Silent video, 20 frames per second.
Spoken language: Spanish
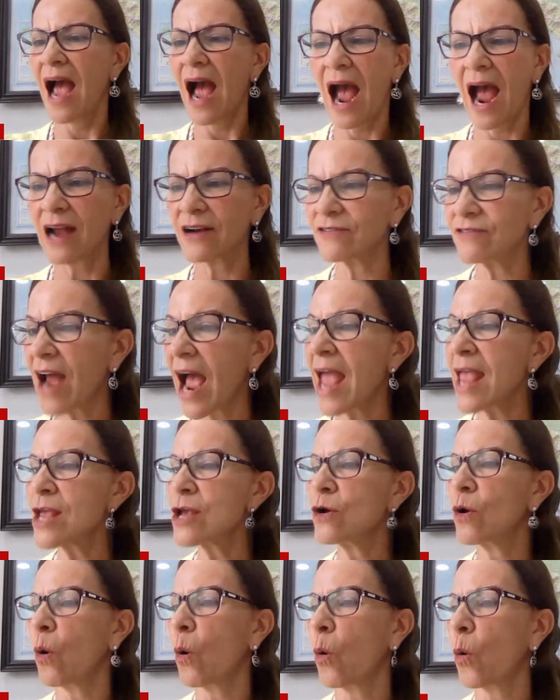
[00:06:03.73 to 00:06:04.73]

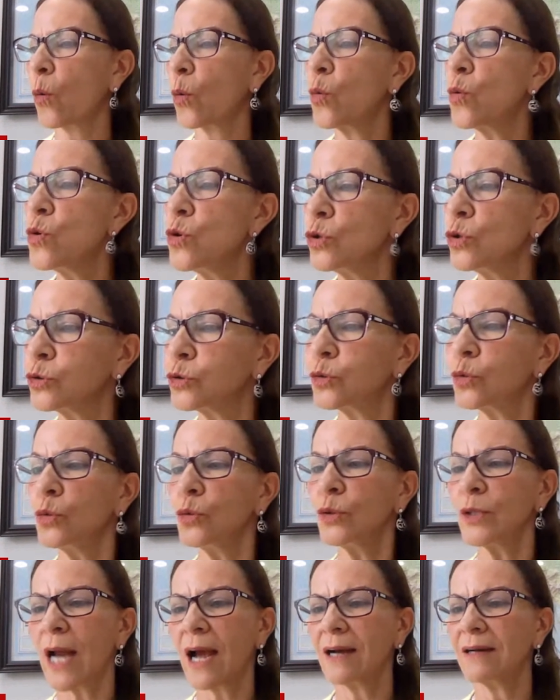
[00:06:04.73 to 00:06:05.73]
arraigo,
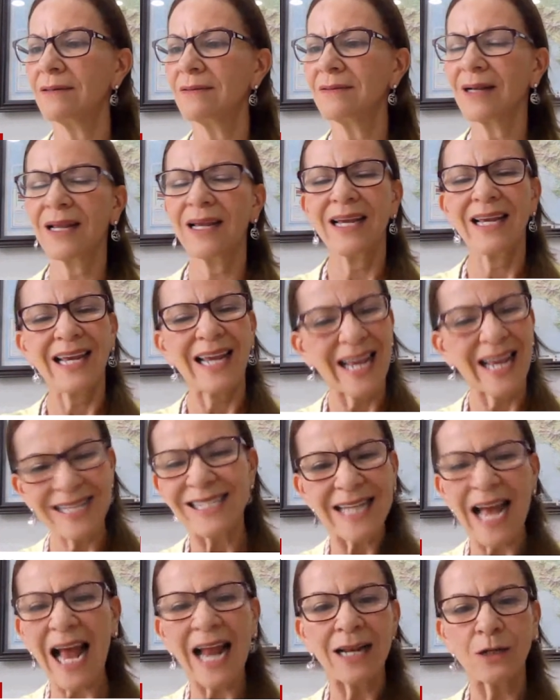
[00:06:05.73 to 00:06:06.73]
cultura,
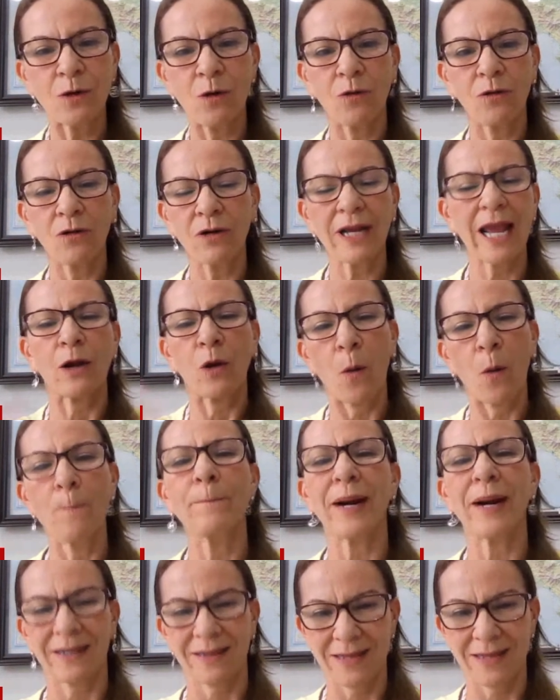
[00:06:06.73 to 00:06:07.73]
es algo que
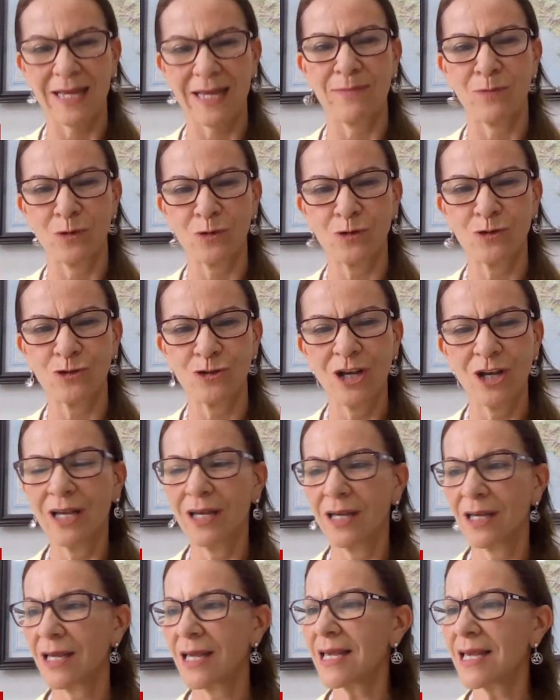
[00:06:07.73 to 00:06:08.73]
compartimos.
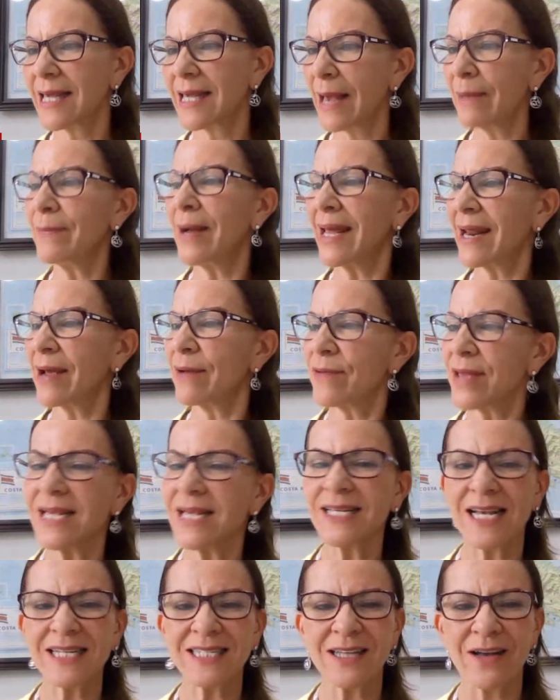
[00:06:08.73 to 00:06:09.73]
Y qué
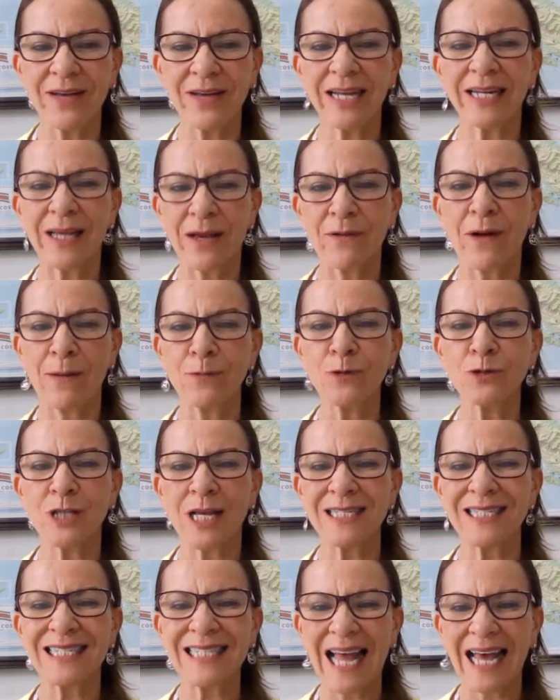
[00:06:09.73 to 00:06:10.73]
maravilla saber que vamos a
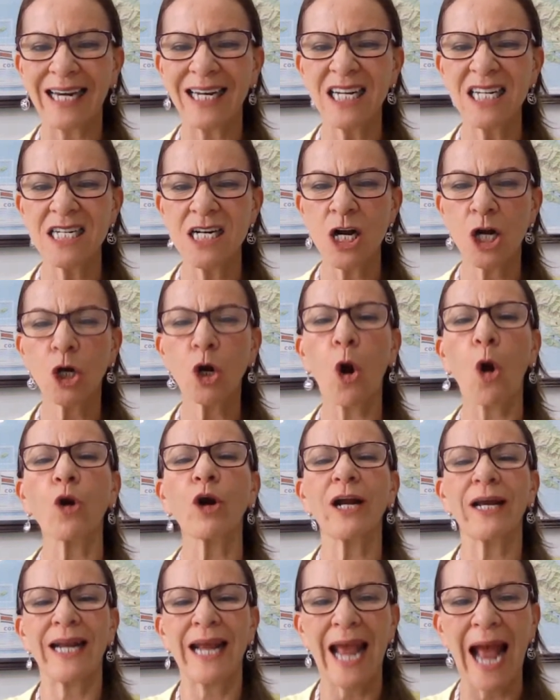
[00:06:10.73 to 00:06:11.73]
estar
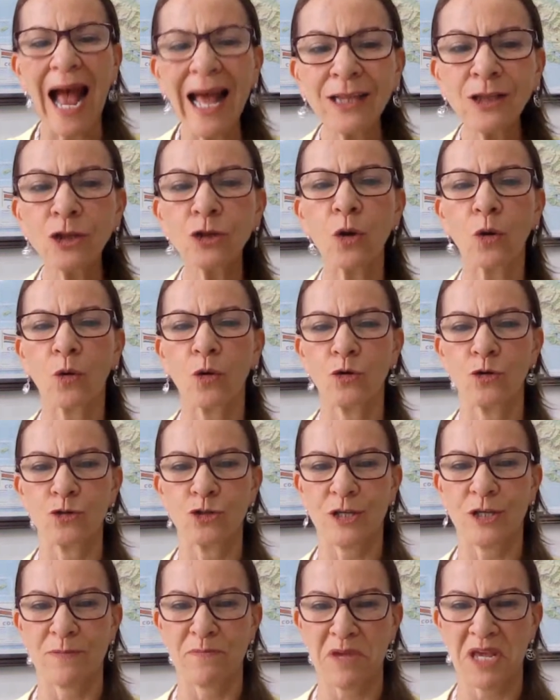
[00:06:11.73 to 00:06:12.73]
co-creando
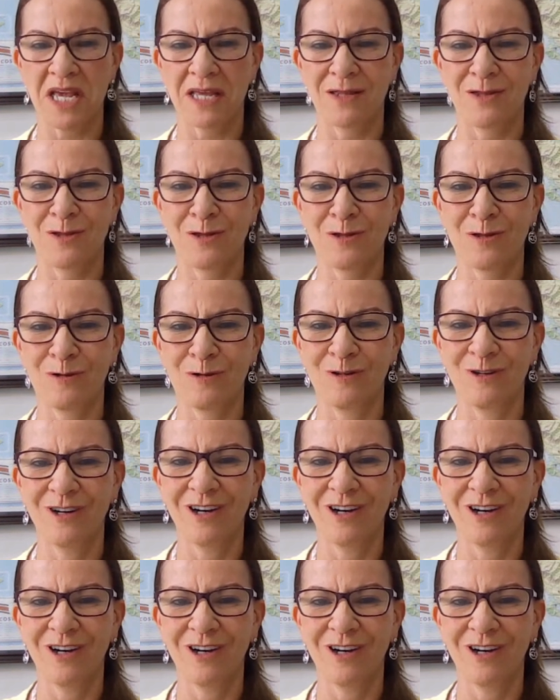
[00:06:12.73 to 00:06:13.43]
conocimiento.